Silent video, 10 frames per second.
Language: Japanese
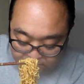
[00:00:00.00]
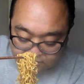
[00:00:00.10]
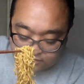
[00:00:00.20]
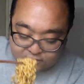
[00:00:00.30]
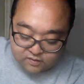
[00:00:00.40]
う
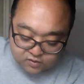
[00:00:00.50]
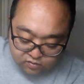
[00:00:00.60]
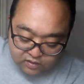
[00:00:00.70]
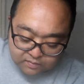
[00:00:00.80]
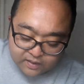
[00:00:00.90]
ん。
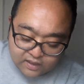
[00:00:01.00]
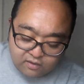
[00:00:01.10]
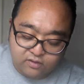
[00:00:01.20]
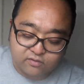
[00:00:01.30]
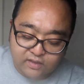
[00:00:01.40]
ちょっと甘い
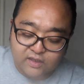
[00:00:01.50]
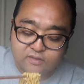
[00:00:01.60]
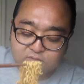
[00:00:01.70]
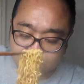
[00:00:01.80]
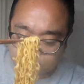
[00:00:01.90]
香りのね。
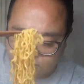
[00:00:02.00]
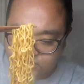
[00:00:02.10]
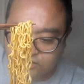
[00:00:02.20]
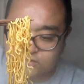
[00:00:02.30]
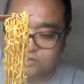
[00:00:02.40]
そう
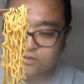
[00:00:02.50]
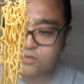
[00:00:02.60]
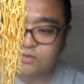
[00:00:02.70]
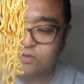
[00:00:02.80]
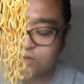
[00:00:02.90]
そうそう、
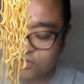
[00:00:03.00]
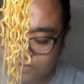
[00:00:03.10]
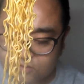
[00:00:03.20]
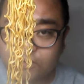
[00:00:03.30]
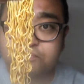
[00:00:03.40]
そういう
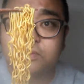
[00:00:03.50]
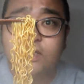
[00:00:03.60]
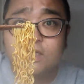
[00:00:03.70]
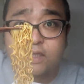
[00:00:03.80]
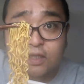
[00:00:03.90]
こと。
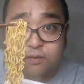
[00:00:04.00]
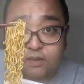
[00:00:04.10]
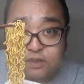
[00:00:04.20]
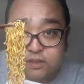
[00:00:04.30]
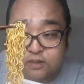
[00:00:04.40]
いただきま
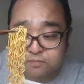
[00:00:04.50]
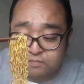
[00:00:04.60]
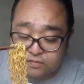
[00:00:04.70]
す。